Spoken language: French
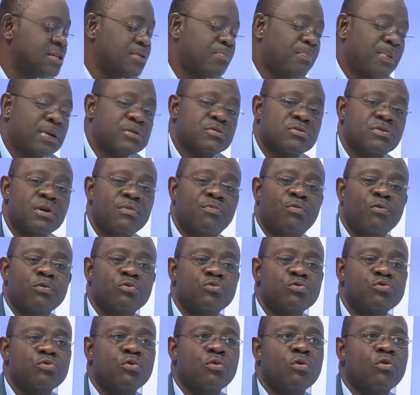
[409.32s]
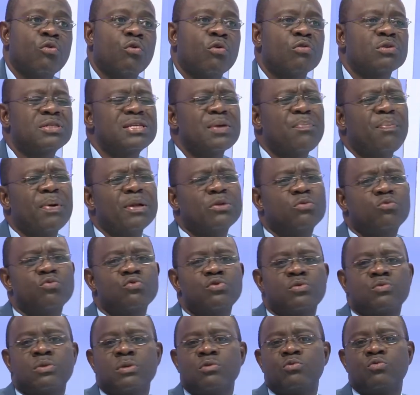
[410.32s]
parce qu'il faut toujours... C'est pas tout ce,
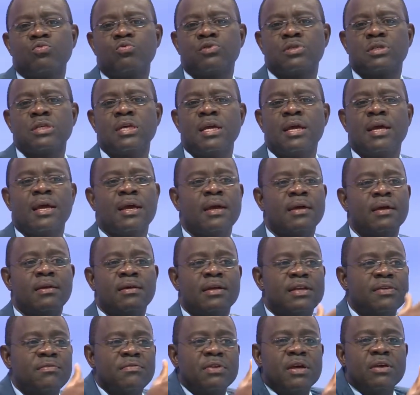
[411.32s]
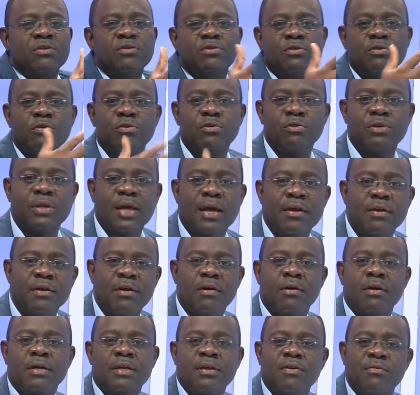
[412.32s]
tout ce qui, est, qui vient
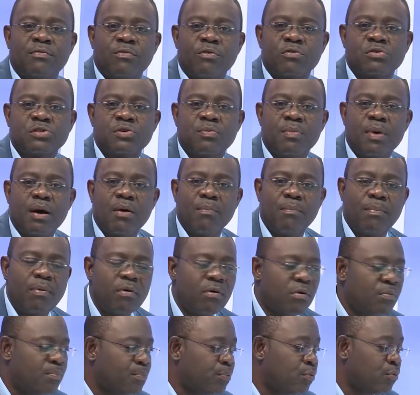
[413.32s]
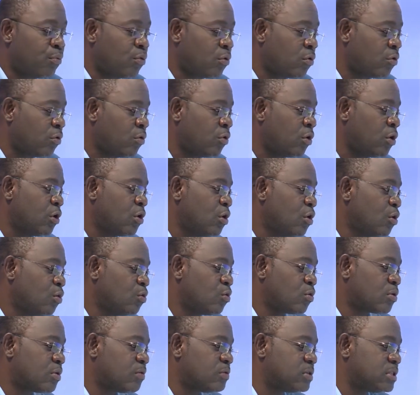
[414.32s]
d'ailleurs qui est forcément bon pour euh, le
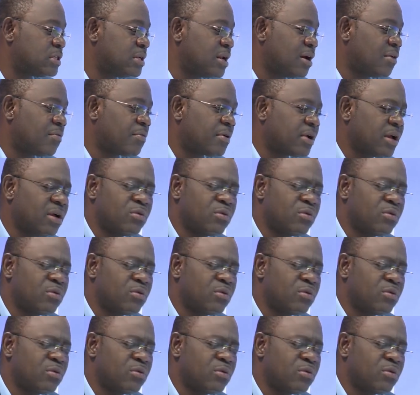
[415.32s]
continent africain.